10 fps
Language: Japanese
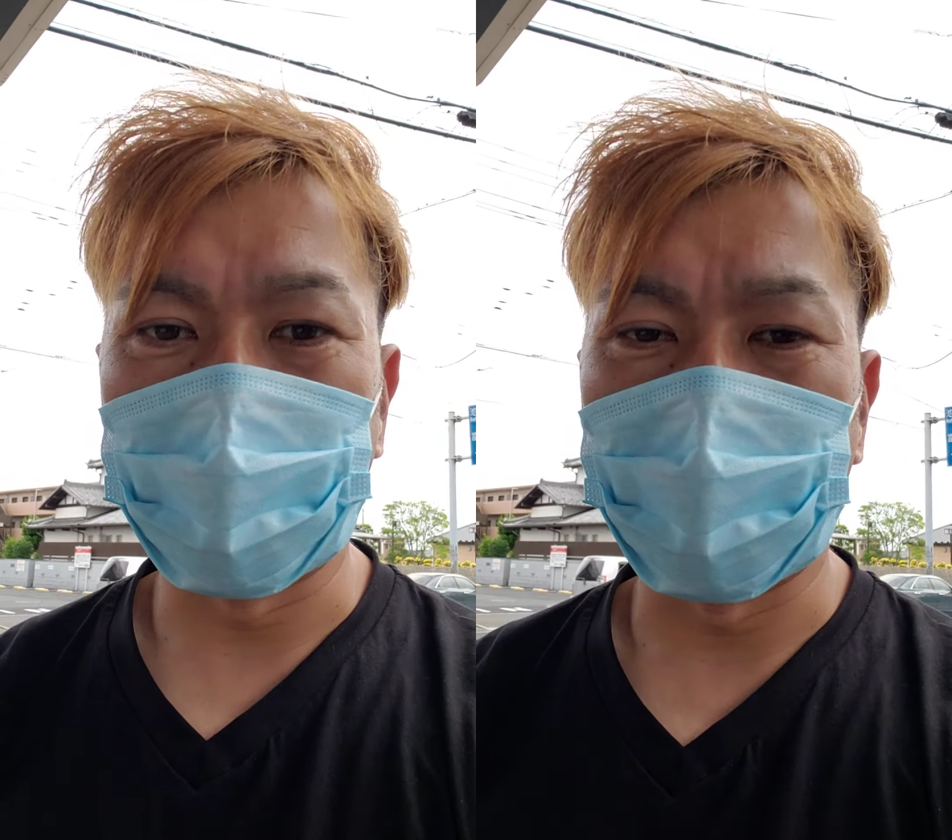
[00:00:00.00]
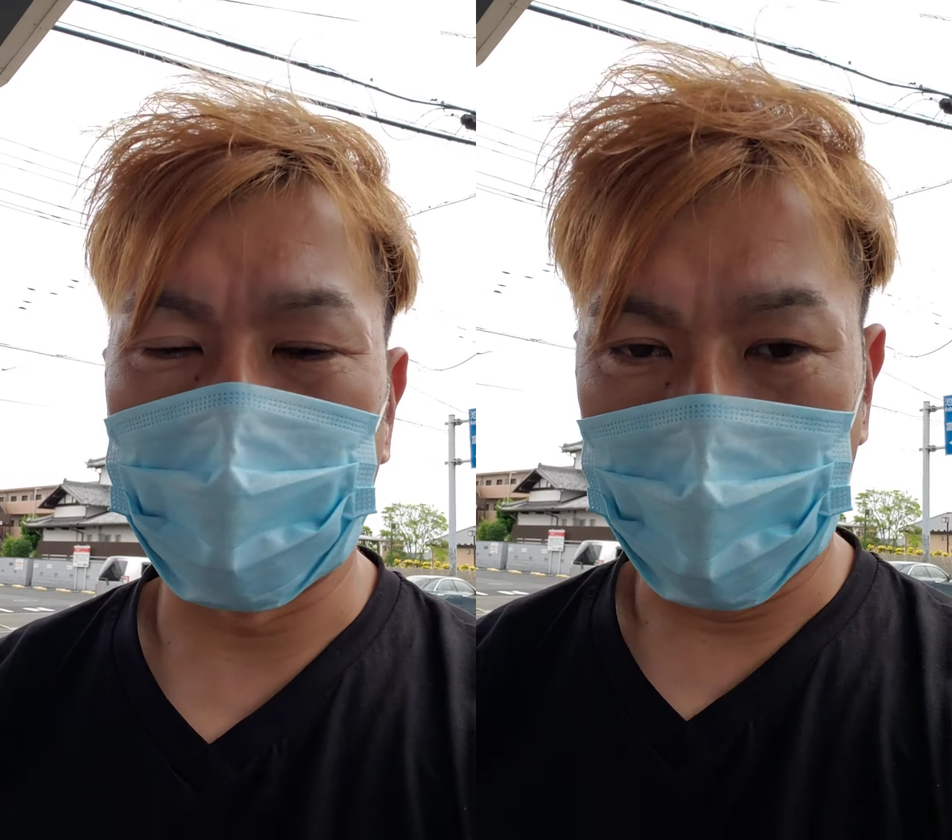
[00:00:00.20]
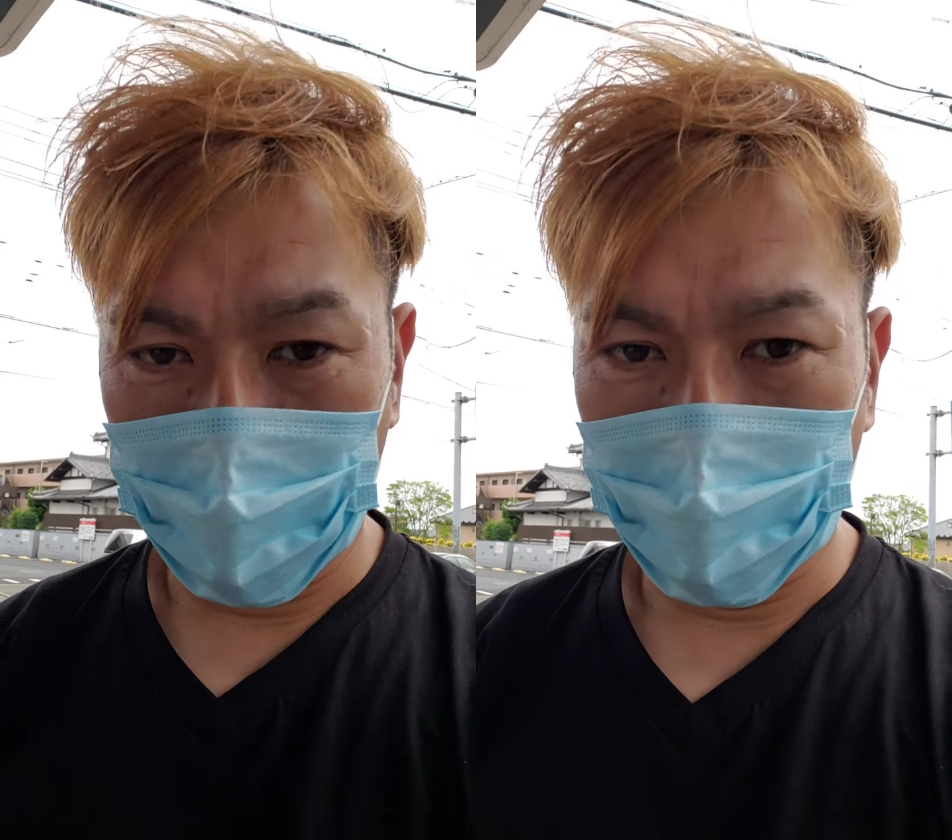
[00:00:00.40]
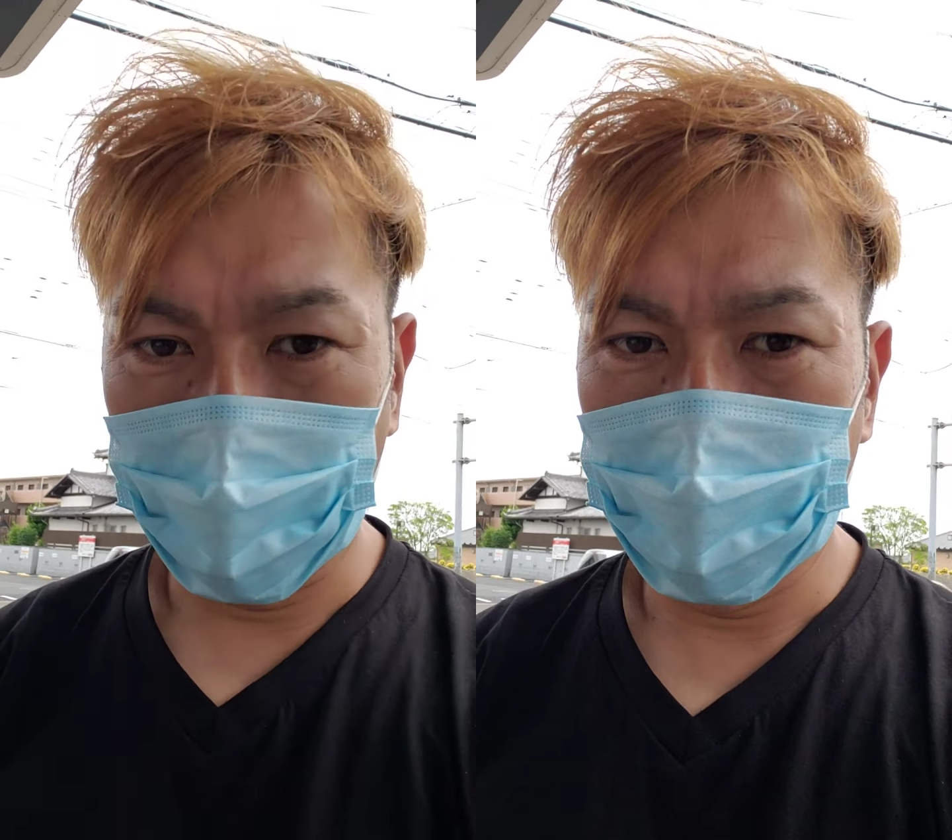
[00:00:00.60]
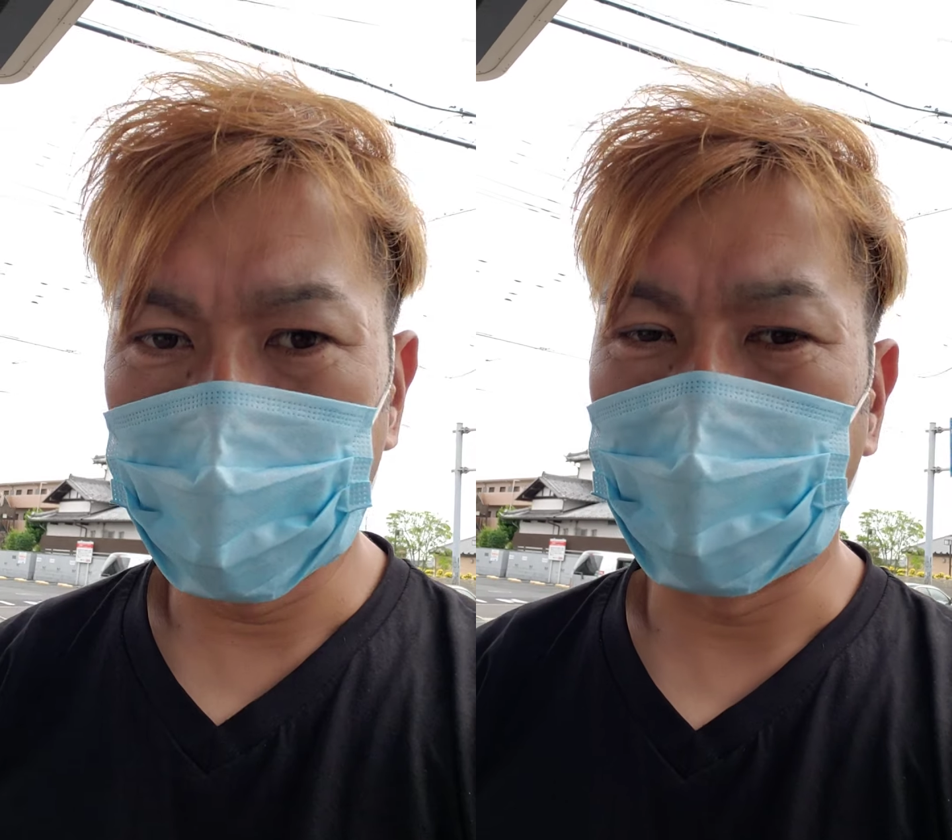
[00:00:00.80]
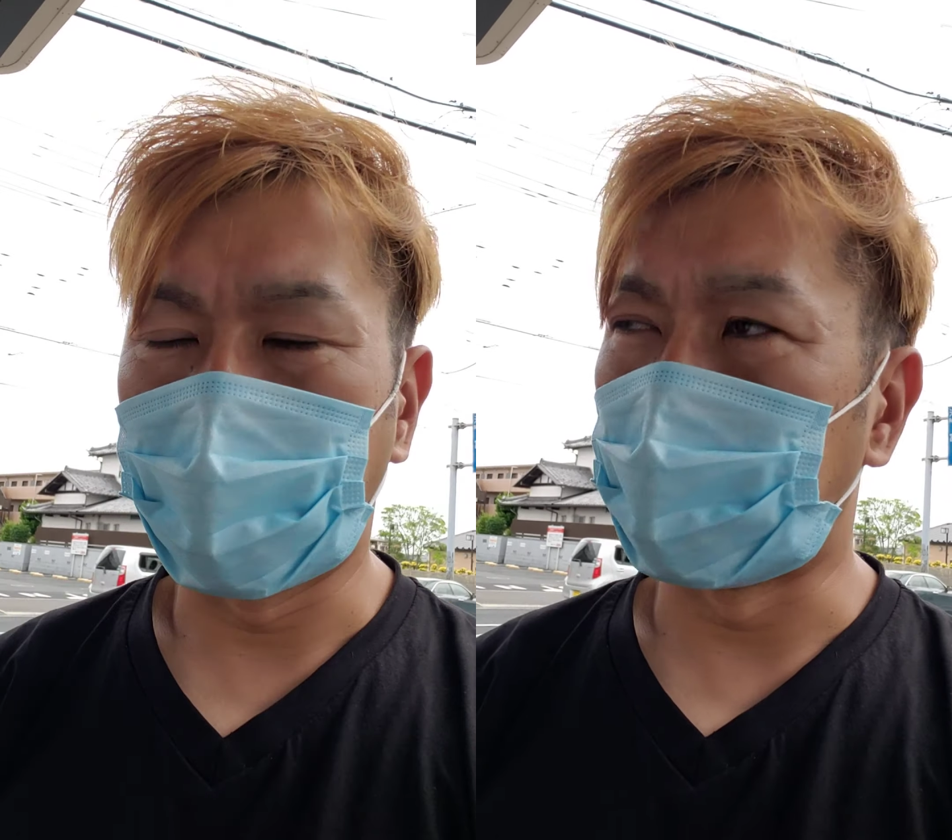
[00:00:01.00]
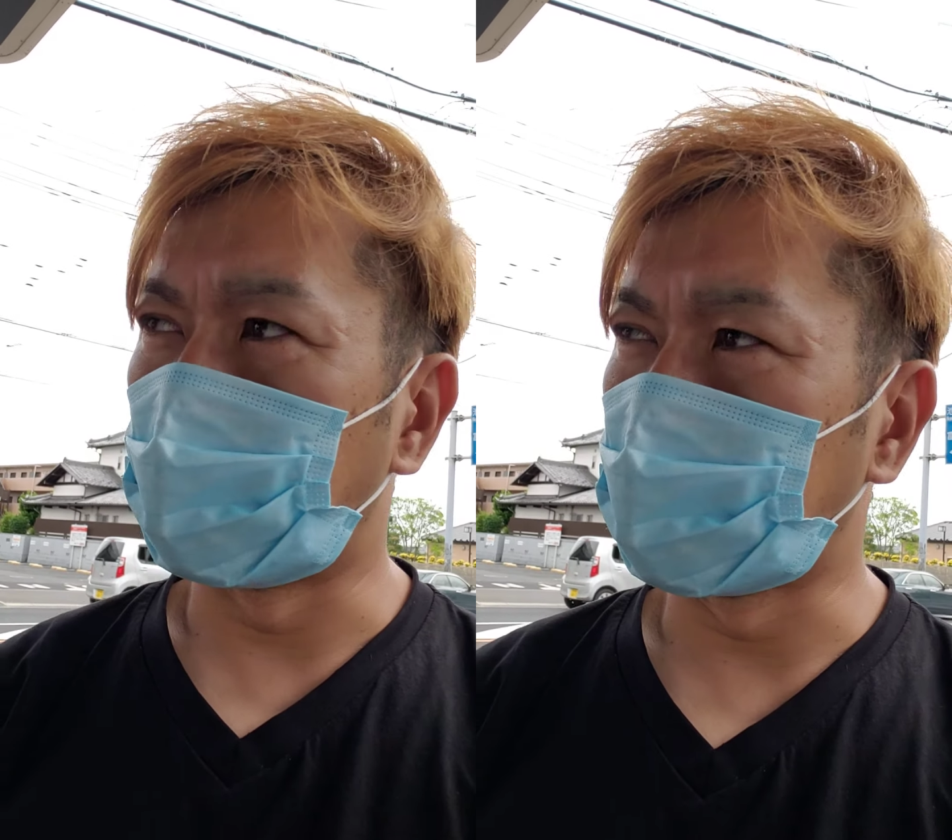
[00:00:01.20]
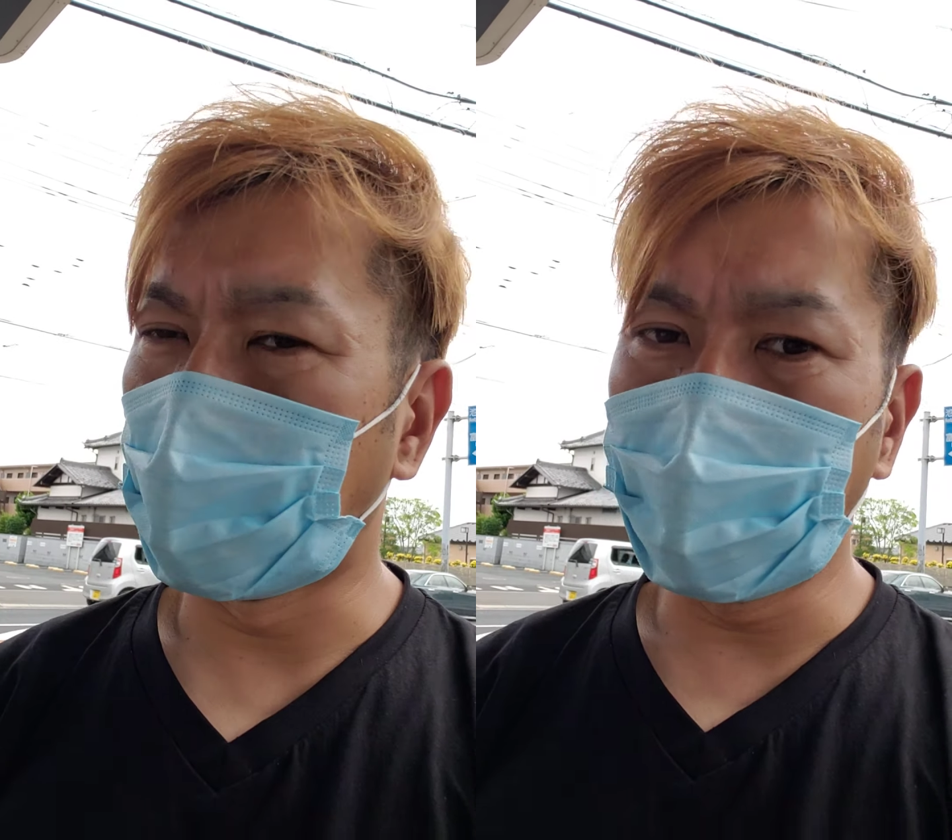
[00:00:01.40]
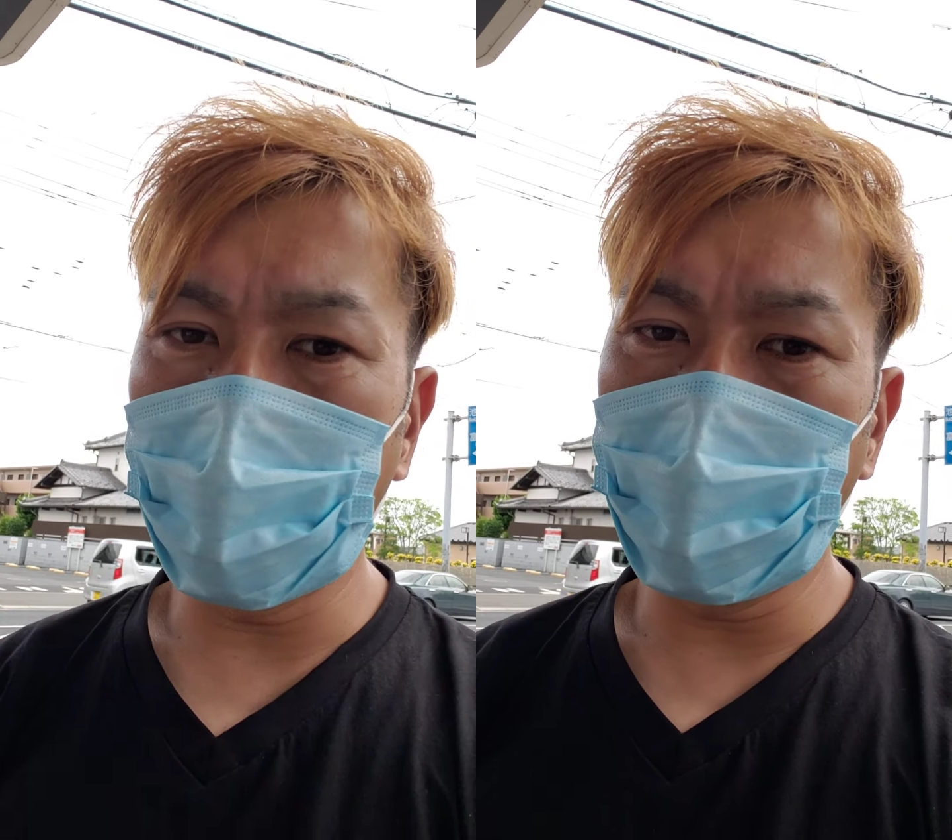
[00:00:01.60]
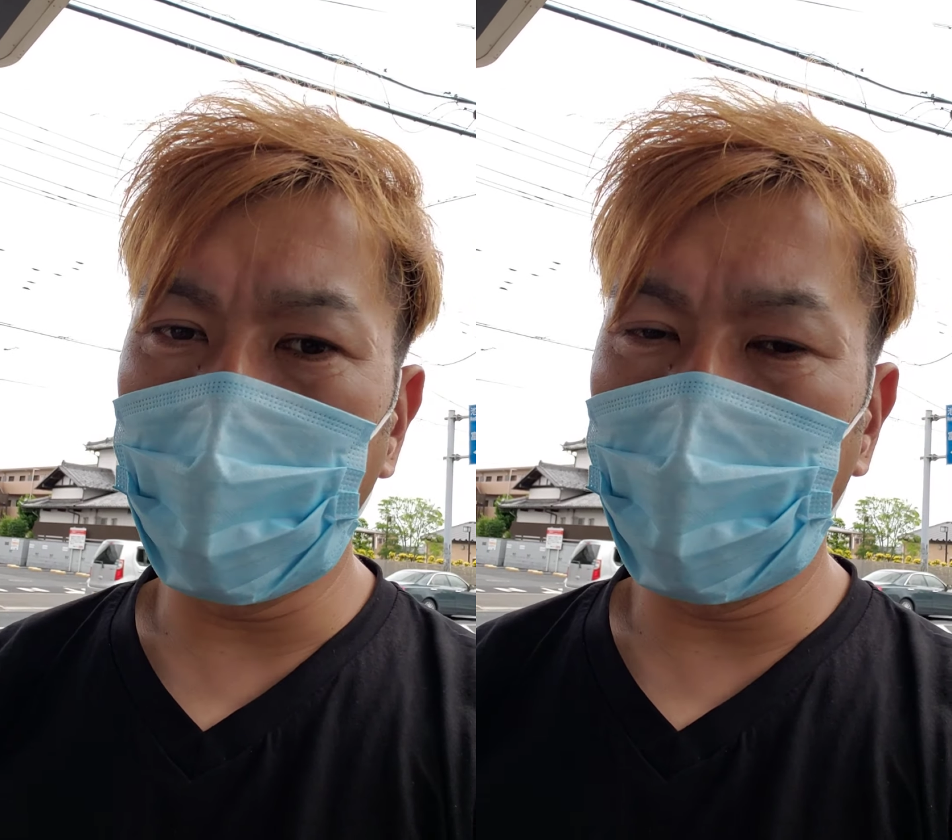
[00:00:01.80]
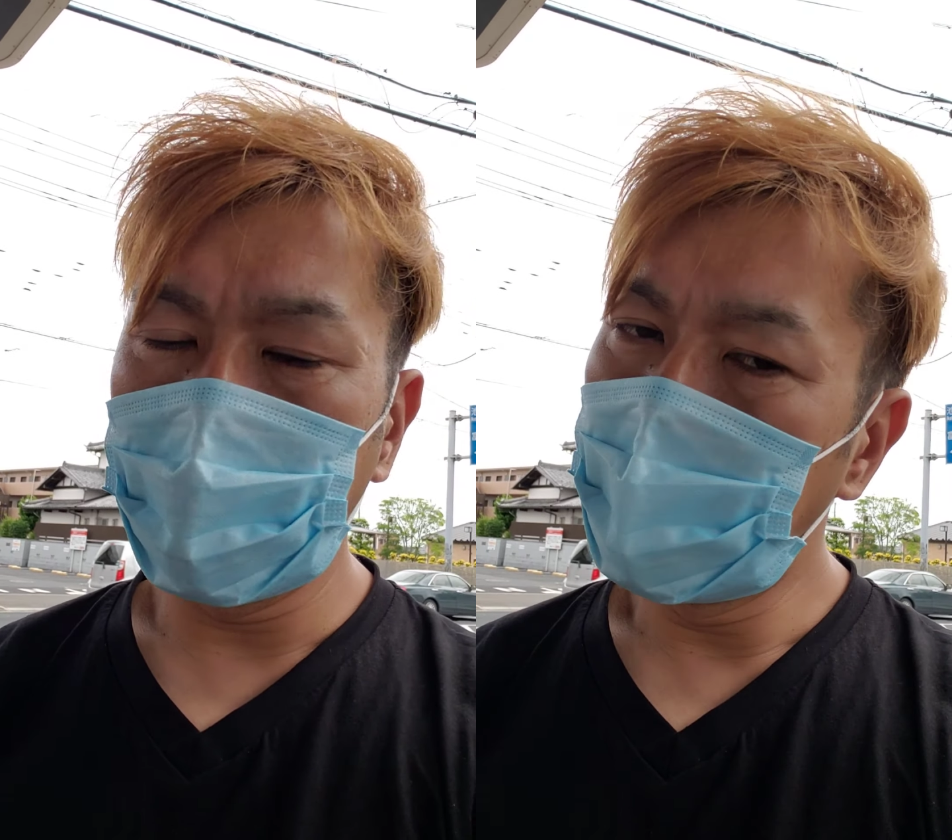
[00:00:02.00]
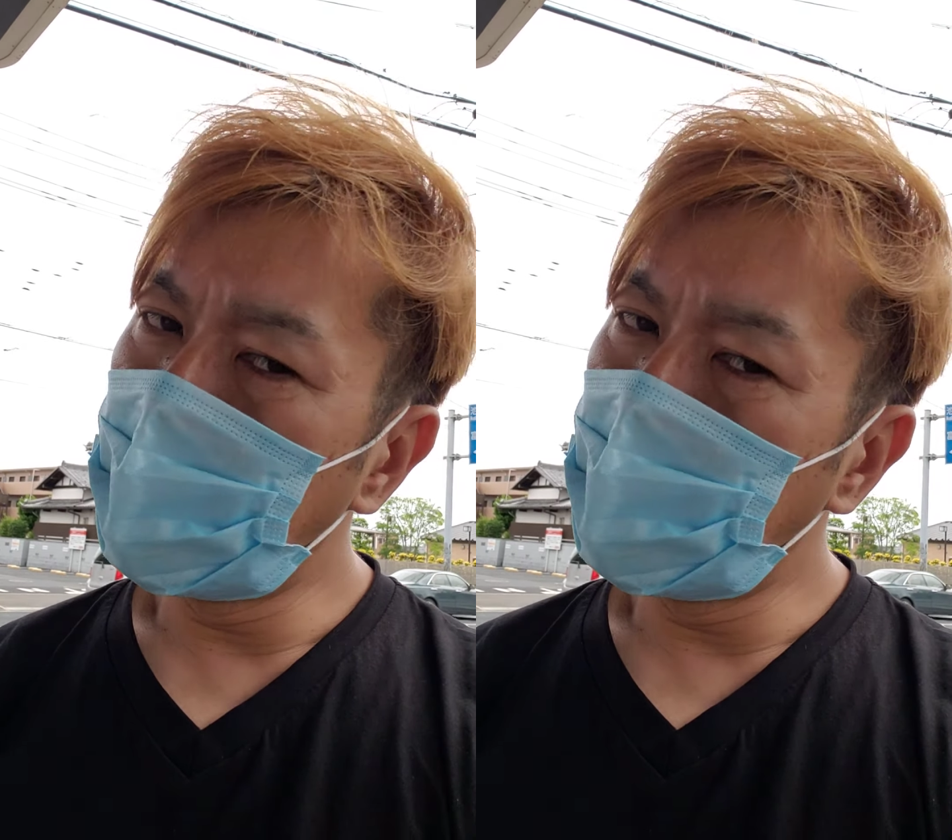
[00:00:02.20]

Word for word: れないんでねあの名前は